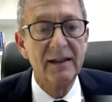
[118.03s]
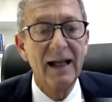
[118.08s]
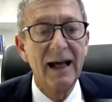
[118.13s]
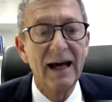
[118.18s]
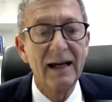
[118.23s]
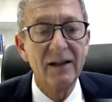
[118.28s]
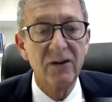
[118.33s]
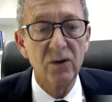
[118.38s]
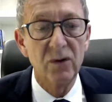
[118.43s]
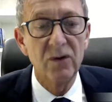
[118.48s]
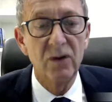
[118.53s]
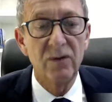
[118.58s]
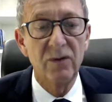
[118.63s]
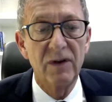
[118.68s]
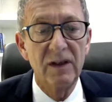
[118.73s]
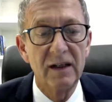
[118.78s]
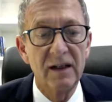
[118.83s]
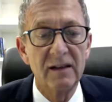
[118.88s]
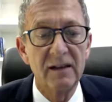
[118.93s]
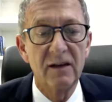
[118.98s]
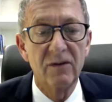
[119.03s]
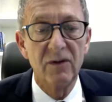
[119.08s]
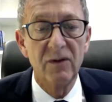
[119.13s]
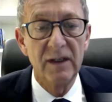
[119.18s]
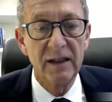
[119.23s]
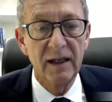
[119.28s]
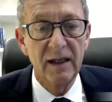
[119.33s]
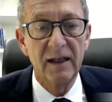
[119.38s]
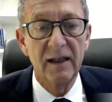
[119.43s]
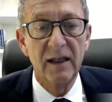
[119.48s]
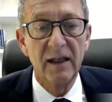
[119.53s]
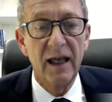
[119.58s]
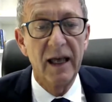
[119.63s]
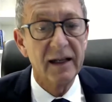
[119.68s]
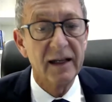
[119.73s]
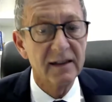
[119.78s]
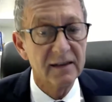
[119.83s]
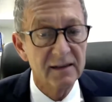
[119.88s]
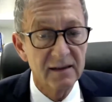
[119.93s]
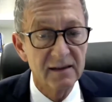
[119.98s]
à d'autres filières d'avenir
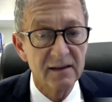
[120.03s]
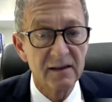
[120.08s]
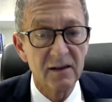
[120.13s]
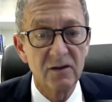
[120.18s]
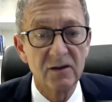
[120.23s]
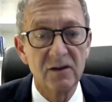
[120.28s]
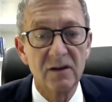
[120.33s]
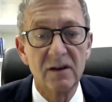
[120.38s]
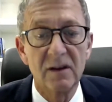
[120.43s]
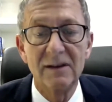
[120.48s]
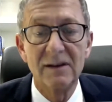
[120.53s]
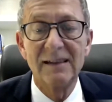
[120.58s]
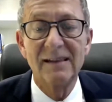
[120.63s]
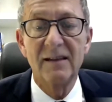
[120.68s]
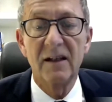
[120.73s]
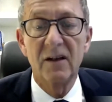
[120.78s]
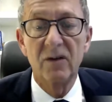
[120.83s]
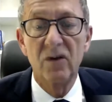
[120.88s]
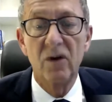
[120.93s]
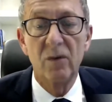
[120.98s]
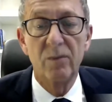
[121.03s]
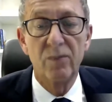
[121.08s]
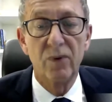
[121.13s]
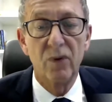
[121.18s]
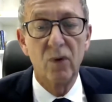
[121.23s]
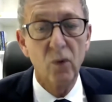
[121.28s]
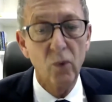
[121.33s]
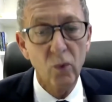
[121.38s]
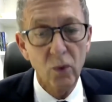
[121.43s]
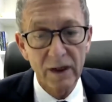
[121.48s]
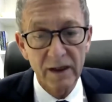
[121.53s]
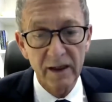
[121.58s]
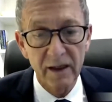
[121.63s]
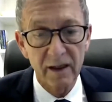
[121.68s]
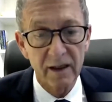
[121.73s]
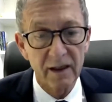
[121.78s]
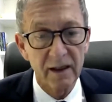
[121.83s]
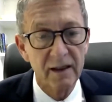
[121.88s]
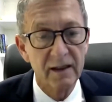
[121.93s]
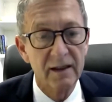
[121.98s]
existantes dans des startups ou à
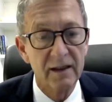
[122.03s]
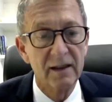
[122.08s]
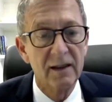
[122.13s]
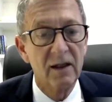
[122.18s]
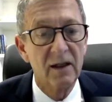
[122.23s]
créer